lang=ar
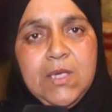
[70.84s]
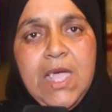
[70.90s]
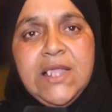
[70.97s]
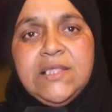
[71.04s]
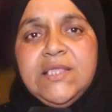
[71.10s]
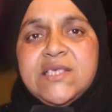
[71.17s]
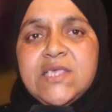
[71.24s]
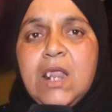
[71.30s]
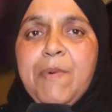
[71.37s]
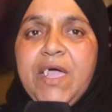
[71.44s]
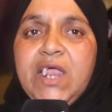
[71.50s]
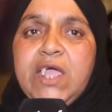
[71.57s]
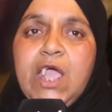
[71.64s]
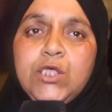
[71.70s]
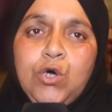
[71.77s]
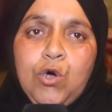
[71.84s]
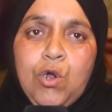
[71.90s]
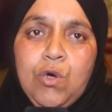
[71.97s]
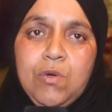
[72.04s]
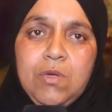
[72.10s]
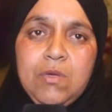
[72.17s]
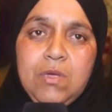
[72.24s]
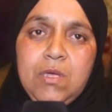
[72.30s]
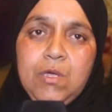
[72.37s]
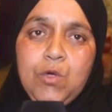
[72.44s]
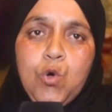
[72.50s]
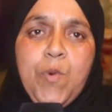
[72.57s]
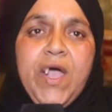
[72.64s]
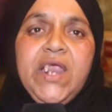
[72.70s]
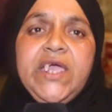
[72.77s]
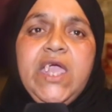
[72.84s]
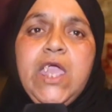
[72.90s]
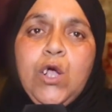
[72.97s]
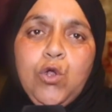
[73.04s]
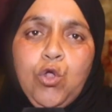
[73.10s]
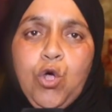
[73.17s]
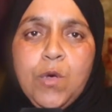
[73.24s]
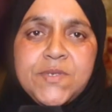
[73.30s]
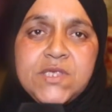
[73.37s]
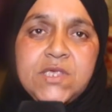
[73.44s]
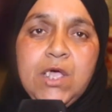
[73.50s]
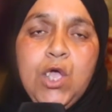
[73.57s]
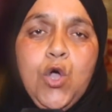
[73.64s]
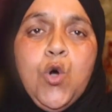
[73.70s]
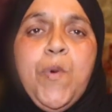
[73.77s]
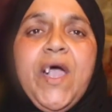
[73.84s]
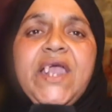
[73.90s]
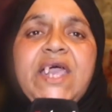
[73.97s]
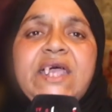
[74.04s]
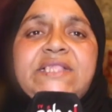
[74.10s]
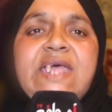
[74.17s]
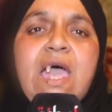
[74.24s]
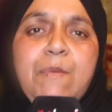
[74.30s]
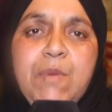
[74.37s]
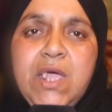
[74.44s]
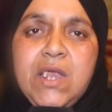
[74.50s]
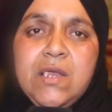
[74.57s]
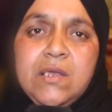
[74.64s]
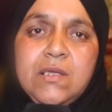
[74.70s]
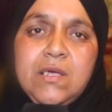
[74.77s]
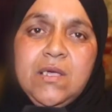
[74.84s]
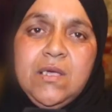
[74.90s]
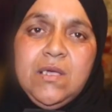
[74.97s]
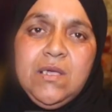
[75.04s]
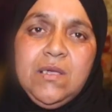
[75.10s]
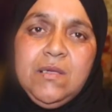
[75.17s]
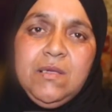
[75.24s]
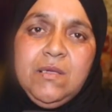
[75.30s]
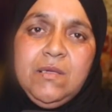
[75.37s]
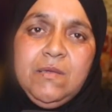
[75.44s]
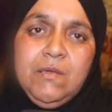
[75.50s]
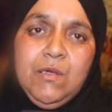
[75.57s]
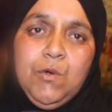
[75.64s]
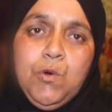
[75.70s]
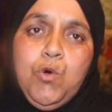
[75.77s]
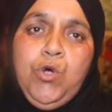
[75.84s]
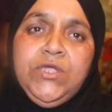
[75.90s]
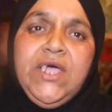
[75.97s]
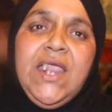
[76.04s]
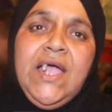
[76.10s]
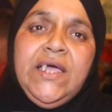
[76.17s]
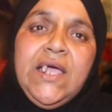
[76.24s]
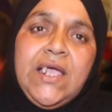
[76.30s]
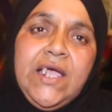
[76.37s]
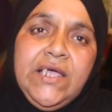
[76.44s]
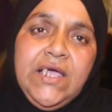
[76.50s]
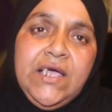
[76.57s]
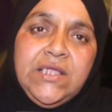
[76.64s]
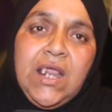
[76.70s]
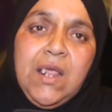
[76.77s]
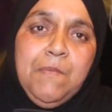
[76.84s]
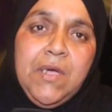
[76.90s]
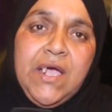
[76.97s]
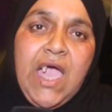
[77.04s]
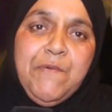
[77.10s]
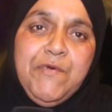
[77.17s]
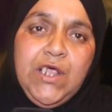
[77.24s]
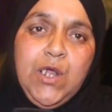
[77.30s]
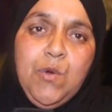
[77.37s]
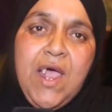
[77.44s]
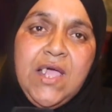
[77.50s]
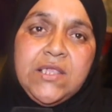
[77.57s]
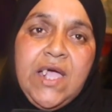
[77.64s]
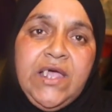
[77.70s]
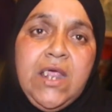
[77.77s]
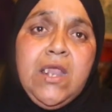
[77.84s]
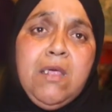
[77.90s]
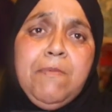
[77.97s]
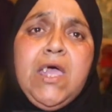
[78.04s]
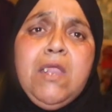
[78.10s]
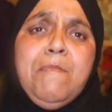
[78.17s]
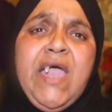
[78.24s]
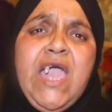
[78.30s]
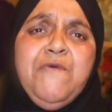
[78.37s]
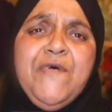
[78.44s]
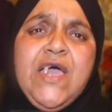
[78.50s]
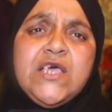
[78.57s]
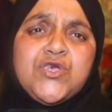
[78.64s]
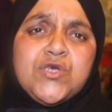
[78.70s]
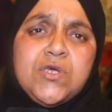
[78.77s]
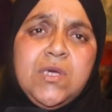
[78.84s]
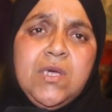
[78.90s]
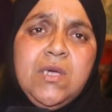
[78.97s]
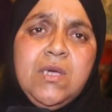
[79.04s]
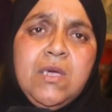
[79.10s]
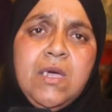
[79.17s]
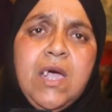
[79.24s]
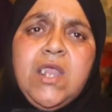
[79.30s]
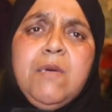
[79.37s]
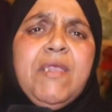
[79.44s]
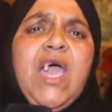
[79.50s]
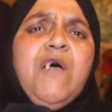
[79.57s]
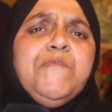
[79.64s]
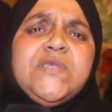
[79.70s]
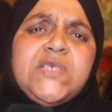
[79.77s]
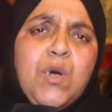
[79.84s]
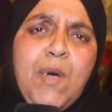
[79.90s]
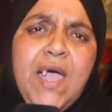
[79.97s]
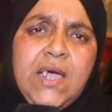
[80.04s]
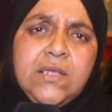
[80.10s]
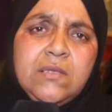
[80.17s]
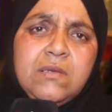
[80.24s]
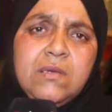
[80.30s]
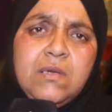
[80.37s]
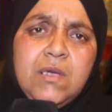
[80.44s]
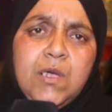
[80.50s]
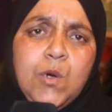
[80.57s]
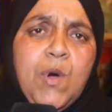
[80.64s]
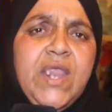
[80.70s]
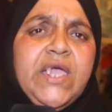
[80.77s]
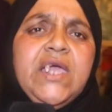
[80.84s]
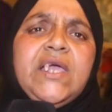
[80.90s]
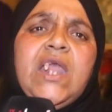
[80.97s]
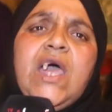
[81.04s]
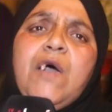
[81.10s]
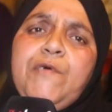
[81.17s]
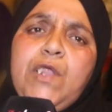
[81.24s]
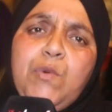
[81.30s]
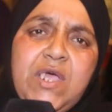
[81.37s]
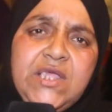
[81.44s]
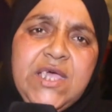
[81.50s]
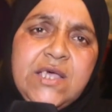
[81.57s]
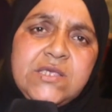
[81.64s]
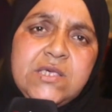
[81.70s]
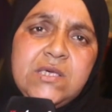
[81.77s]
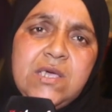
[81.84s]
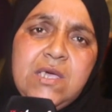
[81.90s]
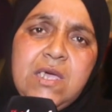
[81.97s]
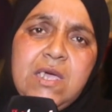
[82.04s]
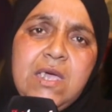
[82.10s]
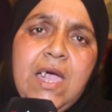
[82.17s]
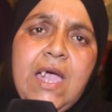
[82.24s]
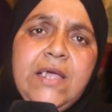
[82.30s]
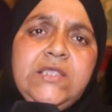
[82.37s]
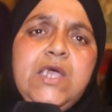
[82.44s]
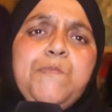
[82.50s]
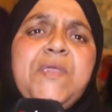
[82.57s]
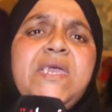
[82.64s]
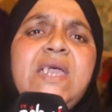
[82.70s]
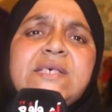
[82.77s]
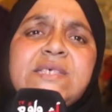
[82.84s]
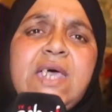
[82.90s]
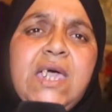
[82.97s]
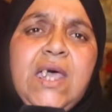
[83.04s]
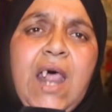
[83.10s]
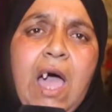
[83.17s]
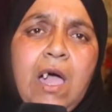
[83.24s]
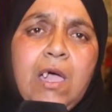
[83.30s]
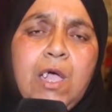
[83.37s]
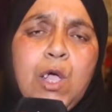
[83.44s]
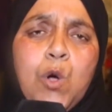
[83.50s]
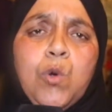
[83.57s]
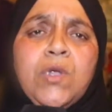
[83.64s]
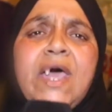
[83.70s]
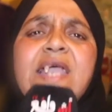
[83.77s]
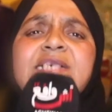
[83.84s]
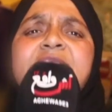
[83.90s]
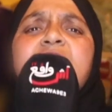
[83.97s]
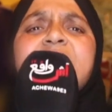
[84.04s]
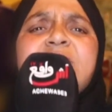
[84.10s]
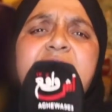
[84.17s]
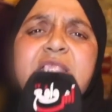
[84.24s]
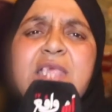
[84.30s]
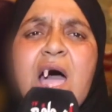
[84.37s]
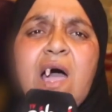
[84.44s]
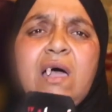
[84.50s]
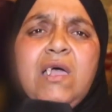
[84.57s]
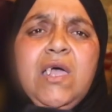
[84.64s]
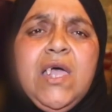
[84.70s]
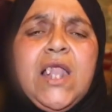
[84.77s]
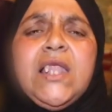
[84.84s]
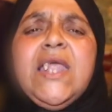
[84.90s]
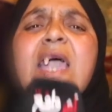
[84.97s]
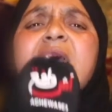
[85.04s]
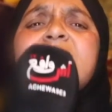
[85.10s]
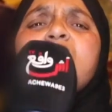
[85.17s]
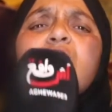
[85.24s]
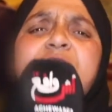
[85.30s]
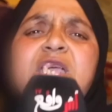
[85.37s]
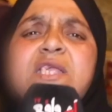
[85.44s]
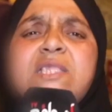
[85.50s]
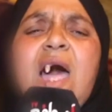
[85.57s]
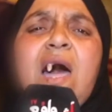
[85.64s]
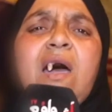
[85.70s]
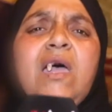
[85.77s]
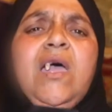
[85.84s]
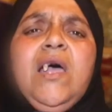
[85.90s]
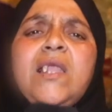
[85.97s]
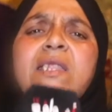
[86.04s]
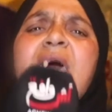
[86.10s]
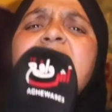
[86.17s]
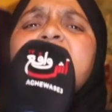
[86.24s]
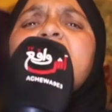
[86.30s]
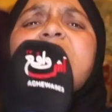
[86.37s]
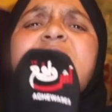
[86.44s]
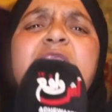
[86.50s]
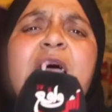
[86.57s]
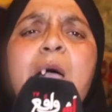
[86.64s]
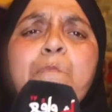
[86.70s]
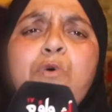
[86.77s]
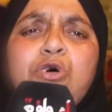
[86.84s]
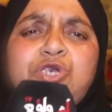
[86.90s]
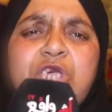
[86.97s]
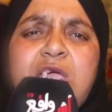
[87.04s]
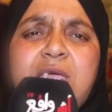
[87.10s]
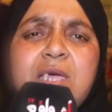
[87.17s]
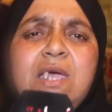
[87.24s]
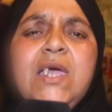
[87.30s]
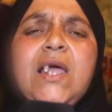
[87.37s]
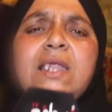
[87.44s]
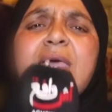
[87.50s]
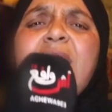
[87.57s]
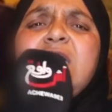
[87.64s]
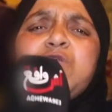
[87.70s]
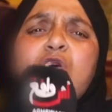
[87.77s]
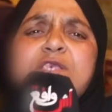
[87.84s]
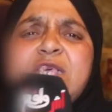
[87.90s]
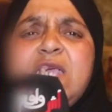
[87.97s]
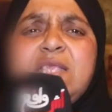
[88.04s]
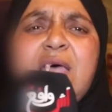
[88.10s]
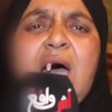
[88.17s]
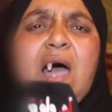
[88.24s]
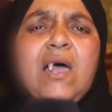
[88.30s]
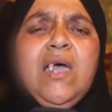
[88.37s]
هاد الناس راه باقيين كيدورو وباقيين كياكلو الخبز وباقيين خدامين وحنا راه حنا حنا راه خايفين على ولادنا حنا انا انا ما خايفاش انا ما نخاف من حتى واحد ولكن كنخاف على وليداتي عندي بنيه صغيره والله يستر سيدنا الله ينصر سيدنا الله ينصر سي الحموشي الله ينصر سيدنا